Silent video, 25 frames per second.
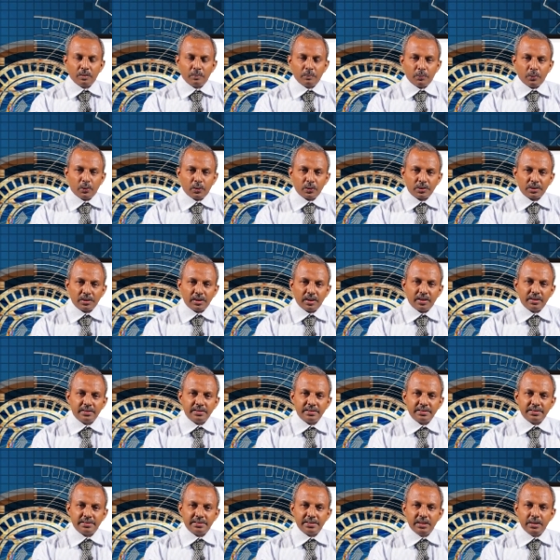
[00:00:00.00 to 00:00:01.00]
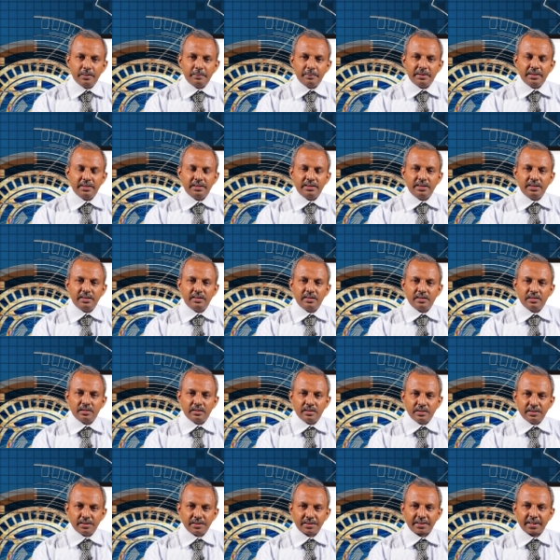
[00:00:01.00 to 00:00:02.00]
போர்ட்லாந்து சீமெந்தின்
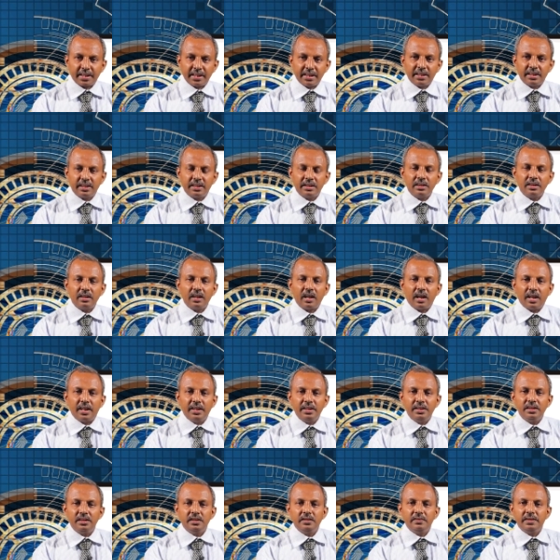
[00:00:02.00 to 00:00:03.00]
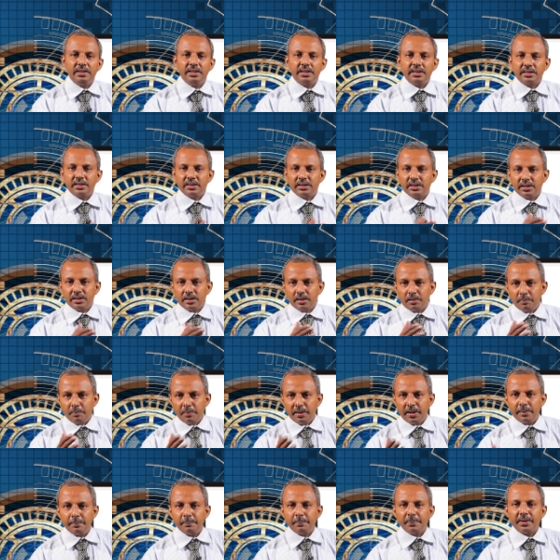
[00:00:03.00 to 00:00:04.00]
நிறைக்கு ஐந்து வீதத்திற்கு
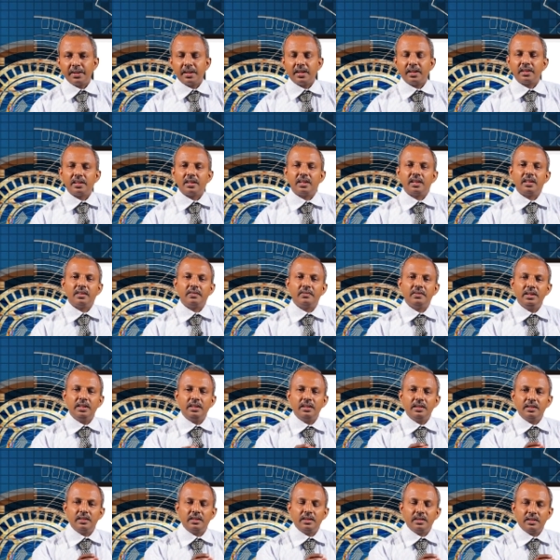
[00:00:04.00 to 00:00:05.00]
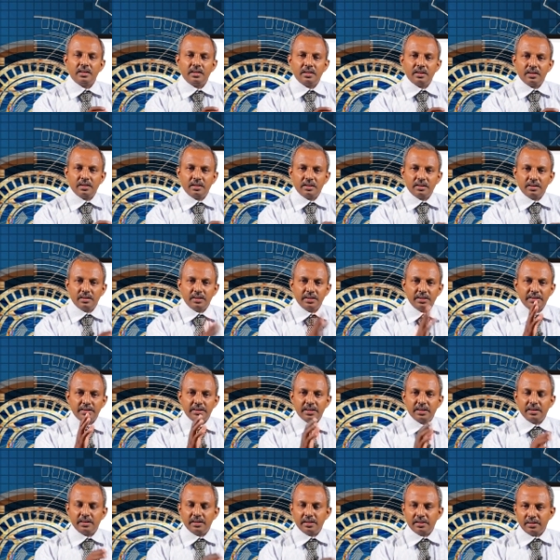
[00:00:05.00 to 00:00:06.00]
மேற்படாத அளவில் இந்த
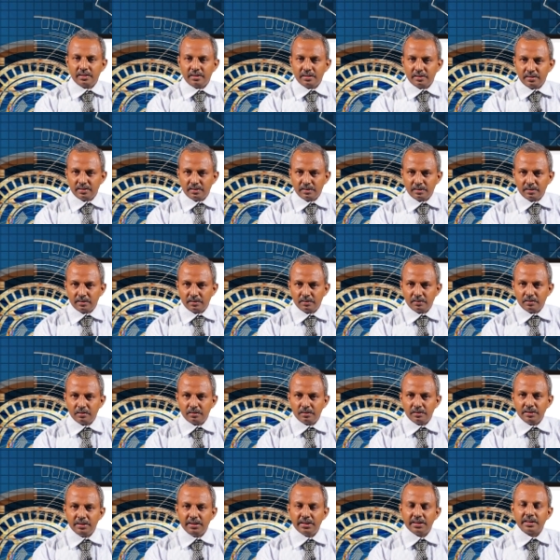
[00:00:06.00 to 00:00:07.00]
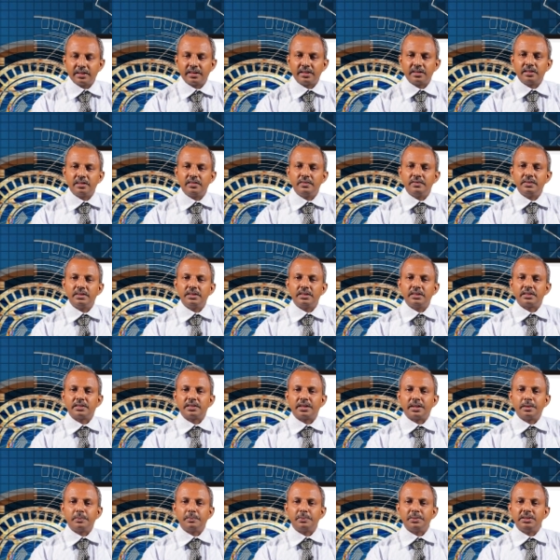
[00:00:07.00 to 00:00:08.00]
நீர்க்கசிவு
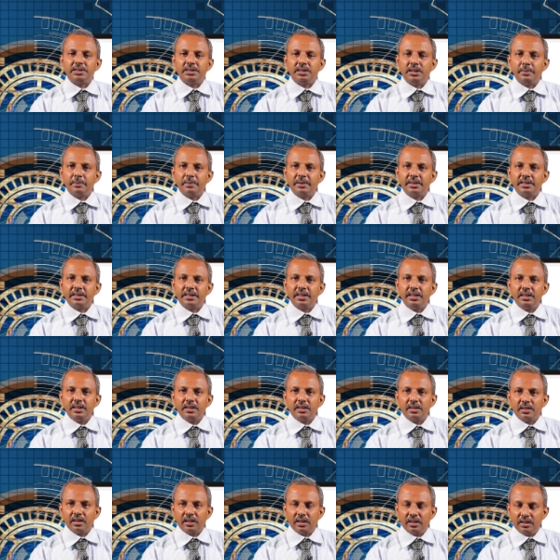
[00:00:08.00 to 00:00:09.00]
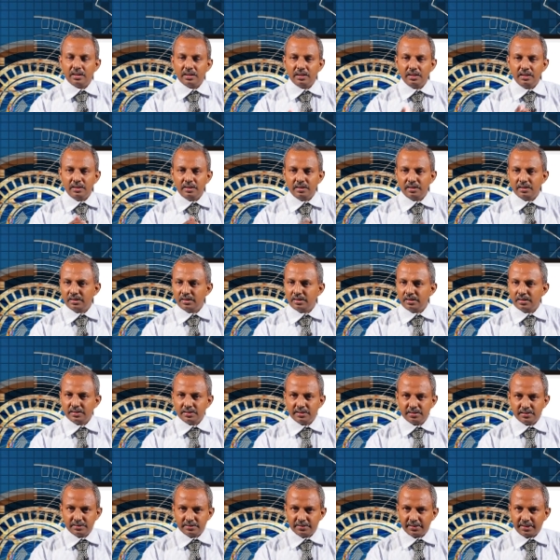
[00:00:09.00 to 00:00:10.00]
தடுப்பு சீமெந்தை நாங்கள்
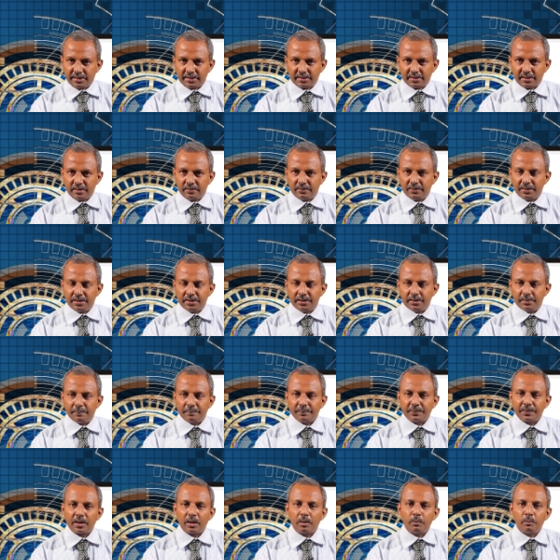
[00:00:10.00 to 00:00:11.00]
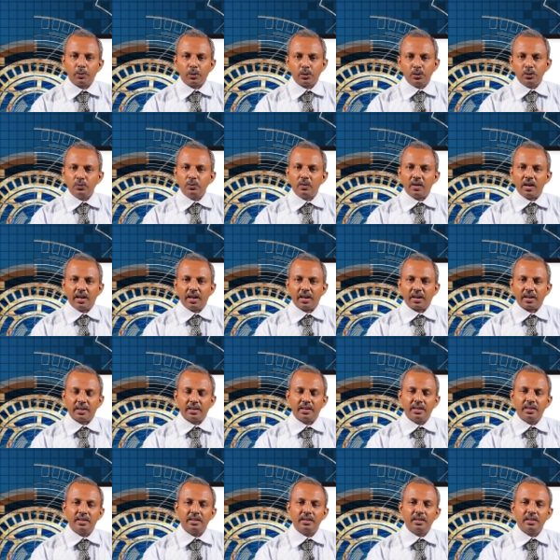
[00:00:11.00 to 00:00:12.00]
சேர்த்தல் வேண்டும் பொதுவாக
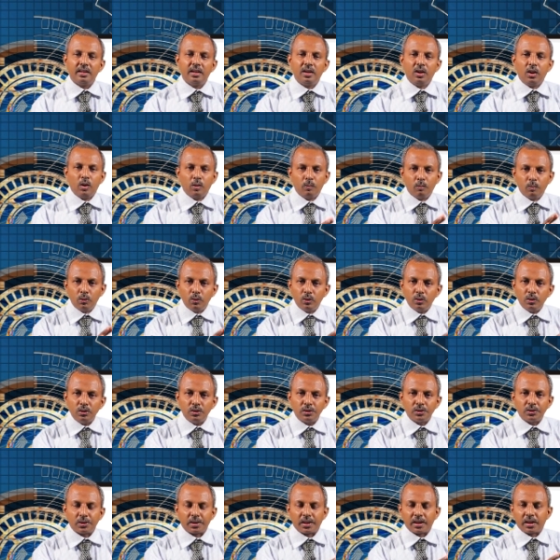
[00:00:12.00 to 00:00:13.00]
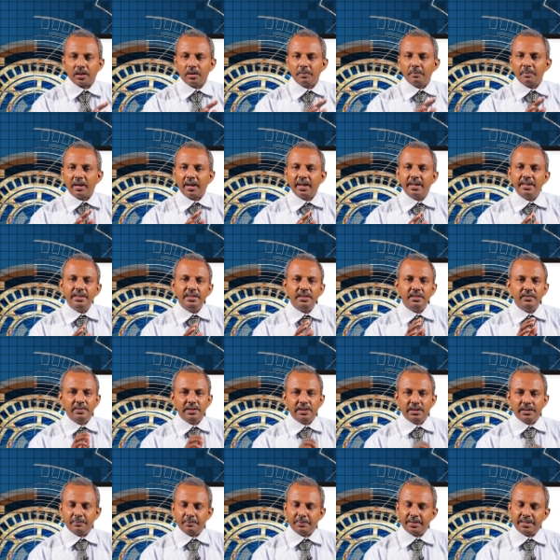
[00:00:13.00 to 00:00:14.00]
மூன்று தொடக்கம் ஐந்து
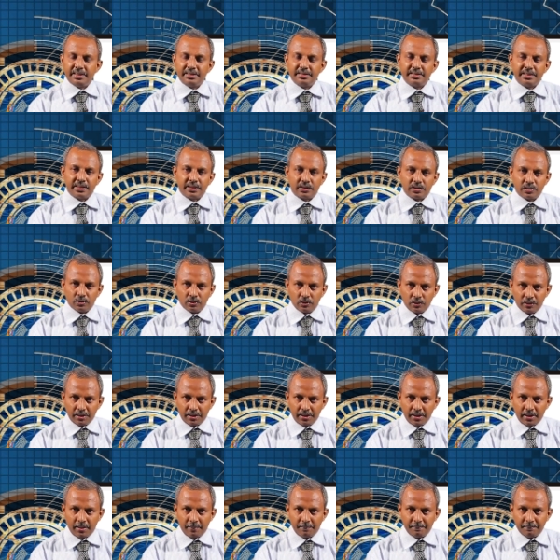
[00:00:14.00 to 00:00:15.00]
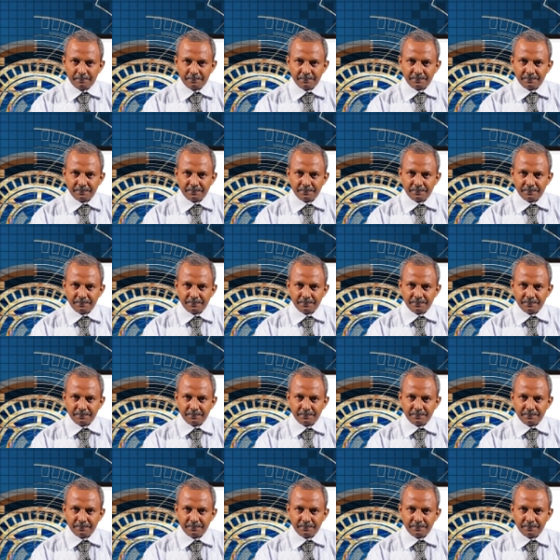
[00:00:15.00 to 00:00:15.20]
வீதம் வரை சேர்த்து கொள்ளலாம்